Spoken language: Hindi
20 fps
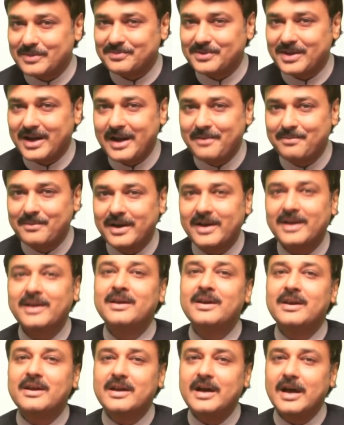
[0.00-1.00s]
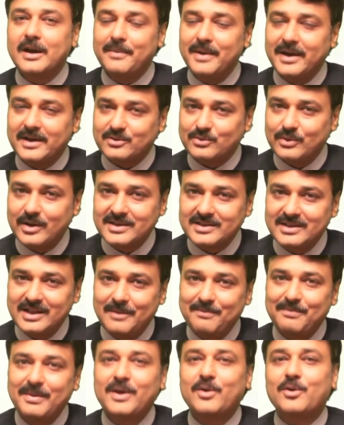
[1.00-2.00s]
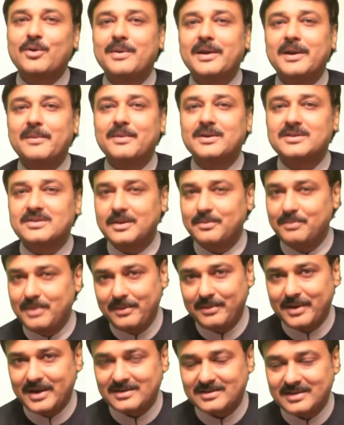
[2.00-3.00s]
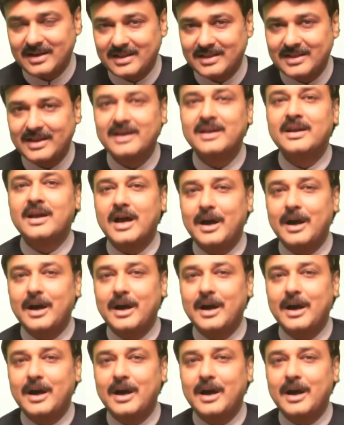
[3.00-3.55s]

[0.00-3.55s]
सब्सक्राइब करें घर बैठे स्वास्थ्य लाभ पाएं और हमारे मकसद में हमारा साथ दें